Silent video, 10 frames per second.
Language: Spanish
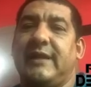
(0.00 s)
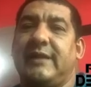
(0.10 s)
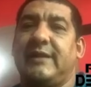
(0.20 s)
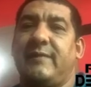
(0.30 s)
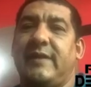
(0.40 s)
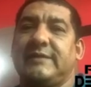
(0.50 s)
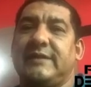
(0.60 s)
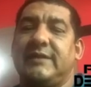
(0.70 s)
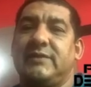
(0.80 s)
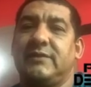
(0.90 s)
al tema de la
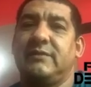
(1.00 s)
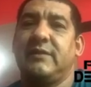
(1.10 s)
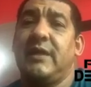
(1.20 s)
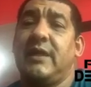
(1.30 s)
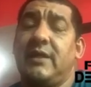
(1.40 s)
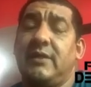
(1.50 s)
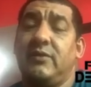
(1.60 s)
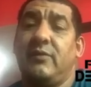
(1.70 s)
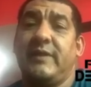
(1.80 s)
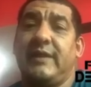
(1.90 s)
selección.
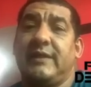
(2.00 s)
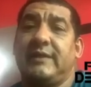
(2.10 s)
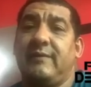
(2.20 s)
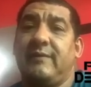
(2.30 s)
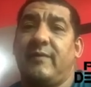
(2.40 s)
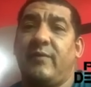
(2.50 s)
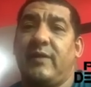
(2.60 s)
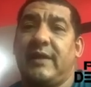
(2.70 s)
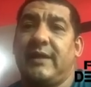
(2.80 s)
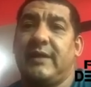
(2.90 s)
Dios mediante, vamos a